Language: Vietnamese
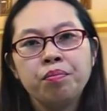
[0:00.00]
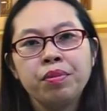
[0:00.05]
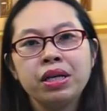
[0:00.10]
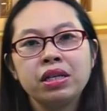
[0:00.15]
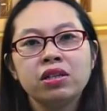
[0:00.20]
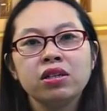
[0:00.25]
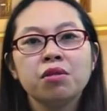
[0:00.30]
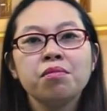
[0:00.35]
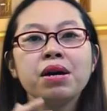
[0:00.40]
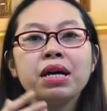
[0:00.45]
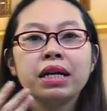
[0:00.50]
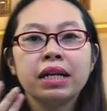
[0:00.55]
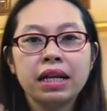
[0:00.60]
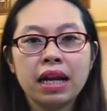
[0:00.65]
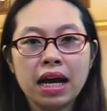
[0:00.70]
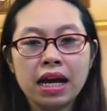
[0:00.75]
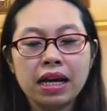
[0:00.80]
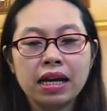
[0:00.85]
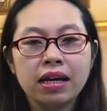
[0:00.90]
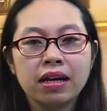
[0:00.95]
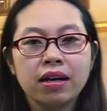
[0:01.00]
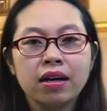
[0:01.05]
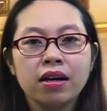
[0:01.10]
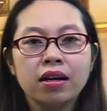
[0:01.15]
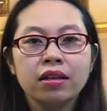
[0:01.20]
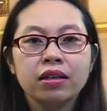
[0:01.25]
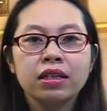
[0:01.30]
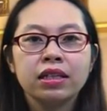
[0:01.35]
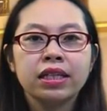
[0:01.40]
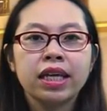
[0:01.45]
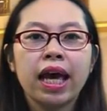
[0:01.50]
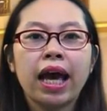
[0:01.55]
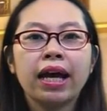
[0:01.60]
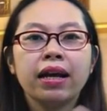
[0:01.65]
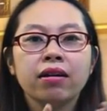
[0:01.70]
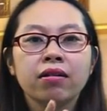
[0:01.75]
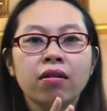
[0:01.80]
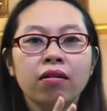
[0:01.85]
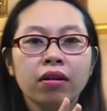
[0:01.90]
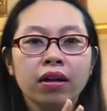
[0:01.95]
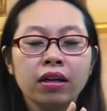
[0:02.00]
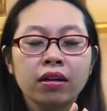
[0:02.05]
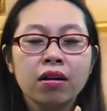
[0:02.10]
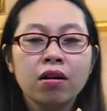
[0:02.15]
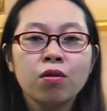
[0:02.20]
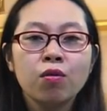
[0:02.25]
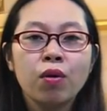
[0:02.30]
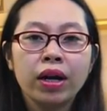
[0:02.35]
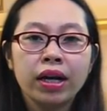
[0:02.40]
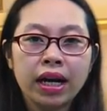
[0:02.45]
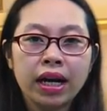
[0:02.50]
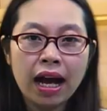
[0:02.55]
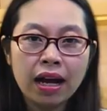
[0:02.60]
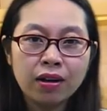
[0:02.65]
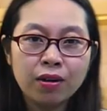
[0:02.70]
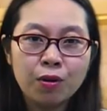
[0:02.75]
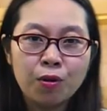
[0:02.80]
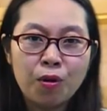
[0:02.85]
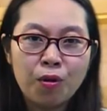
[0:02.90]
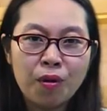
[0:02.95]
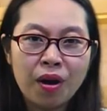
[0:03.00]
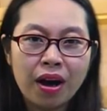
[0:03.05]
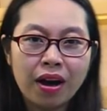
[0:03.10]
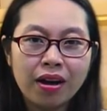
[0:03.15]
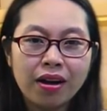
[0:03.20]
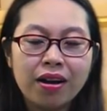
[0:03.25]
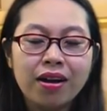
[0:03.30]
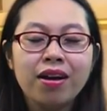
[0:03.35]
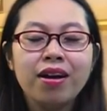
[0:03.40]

mình chữa bệnh này thì sẽ ảnh hưởng đến cơ khác, đúng không ạ?